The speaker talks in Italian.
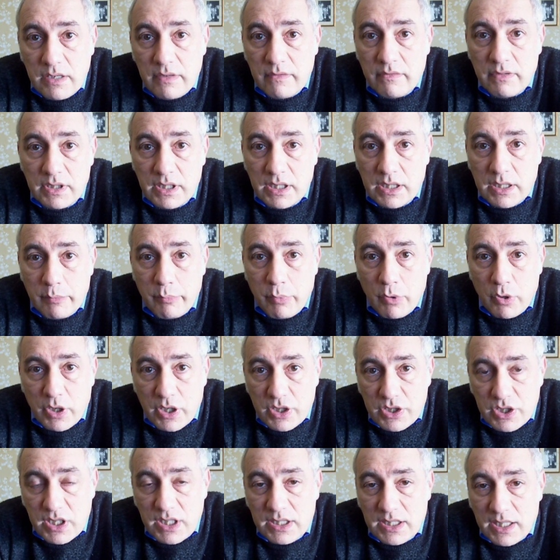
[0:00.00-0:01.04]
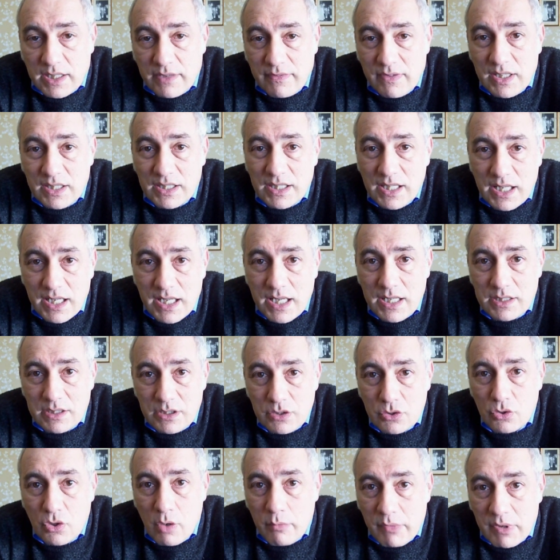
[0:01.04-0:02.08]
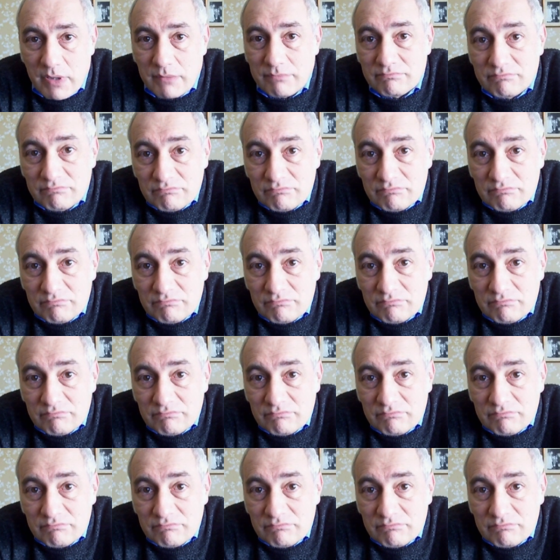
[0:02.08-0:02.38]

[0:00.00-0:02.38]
vedete poca gente che vi interessa insomma